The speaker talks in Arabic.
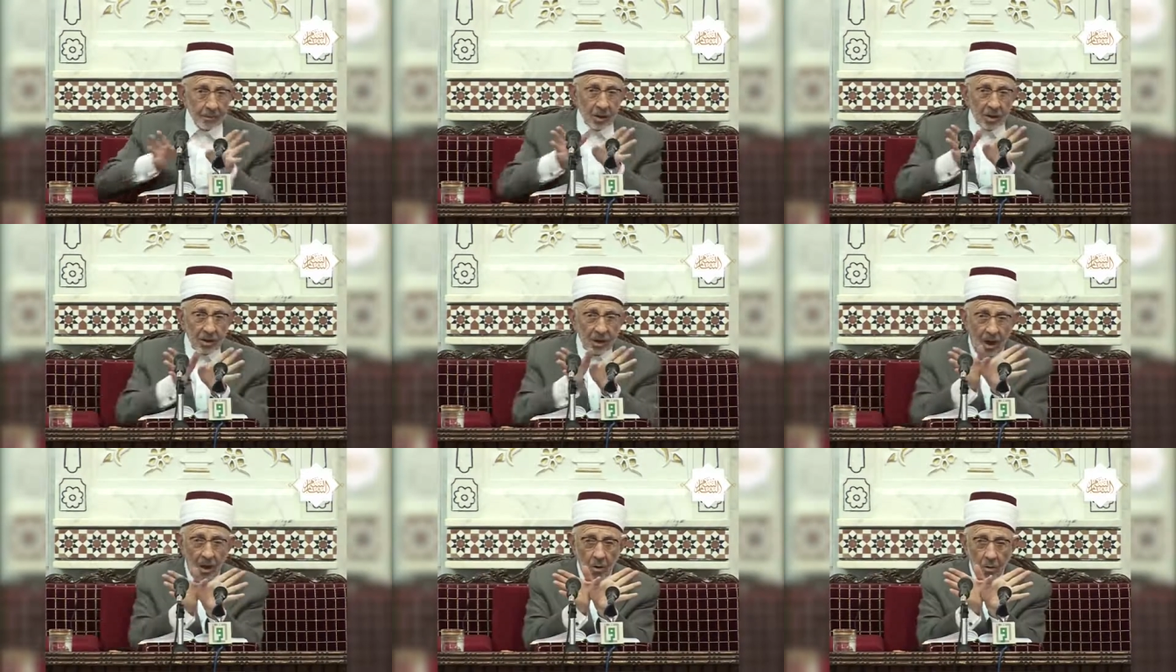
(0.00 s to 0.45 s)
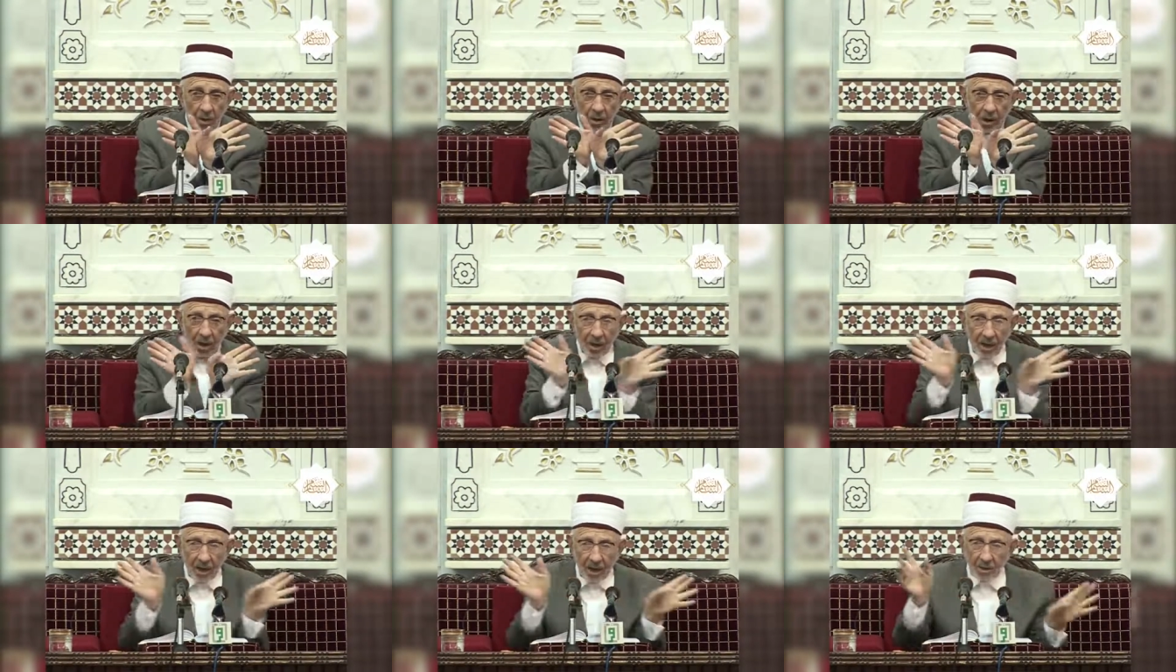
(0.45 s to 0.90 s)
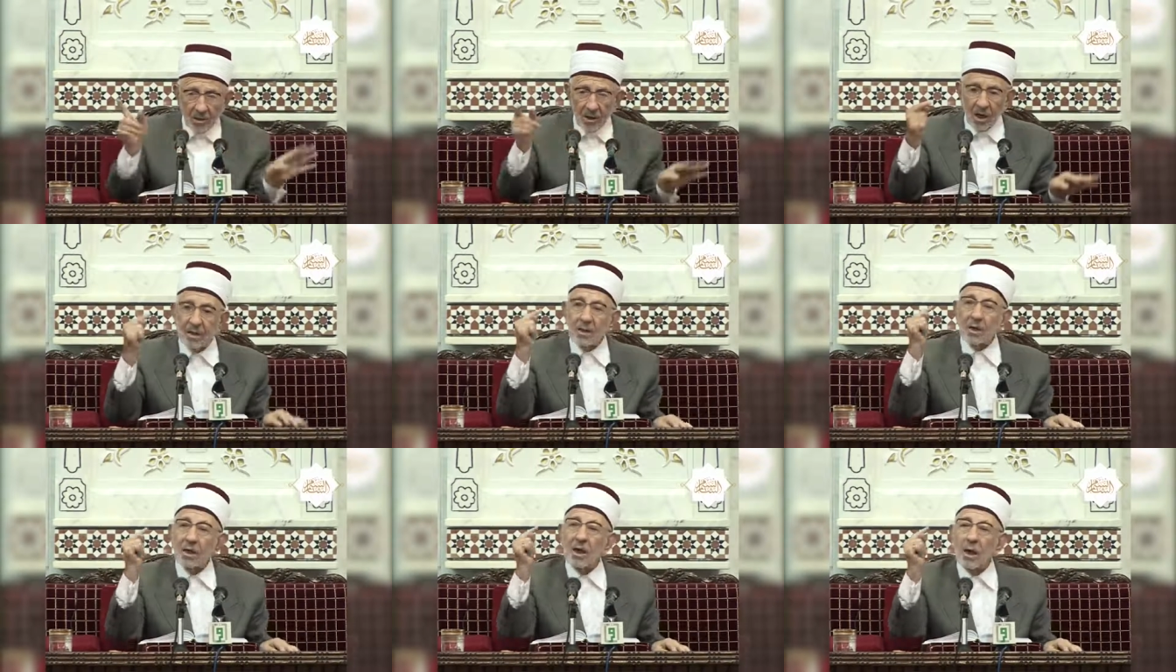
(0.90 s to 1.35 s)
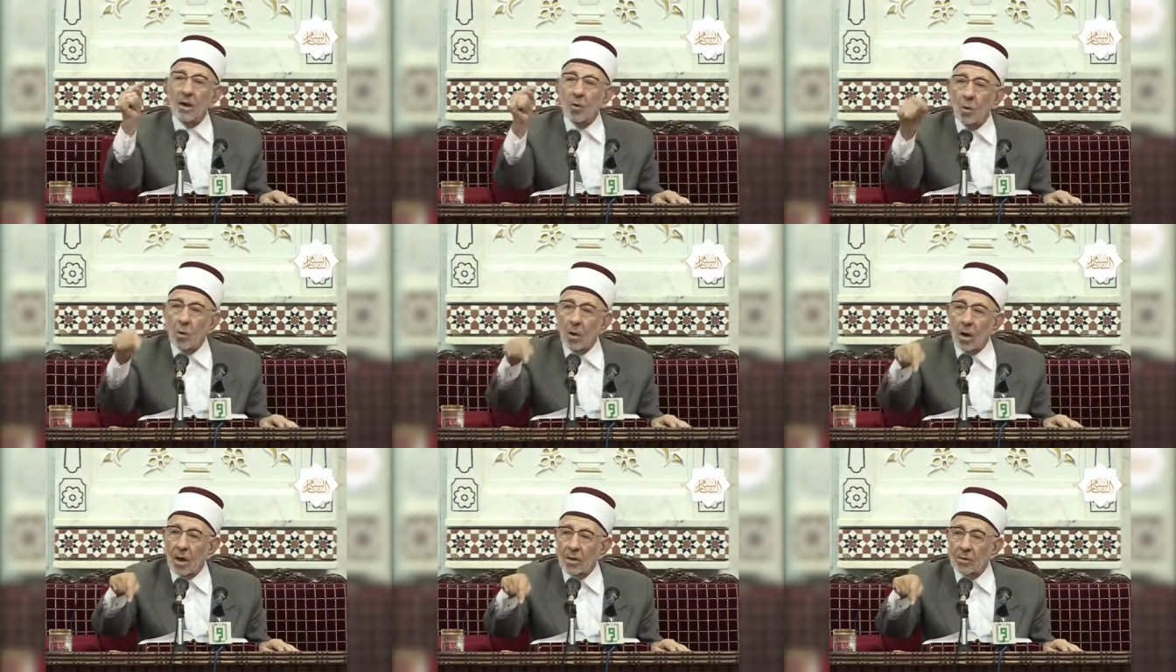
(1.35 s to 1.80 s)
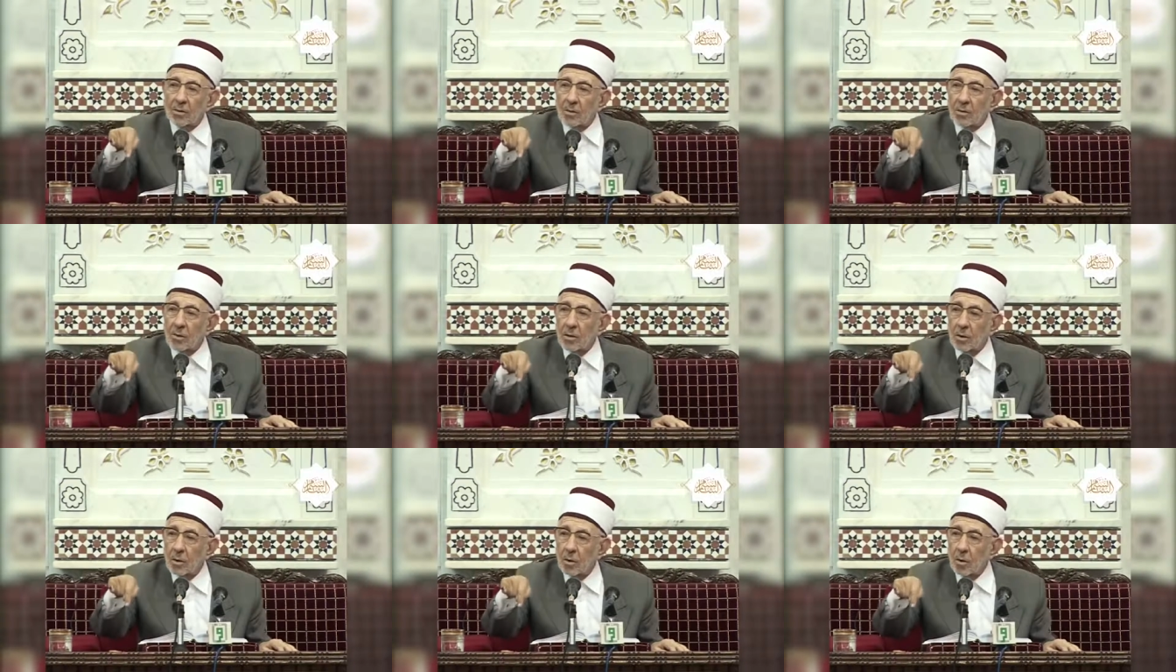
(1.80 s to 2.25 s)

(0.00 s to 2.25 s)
تتحول اللهجات إلى لغات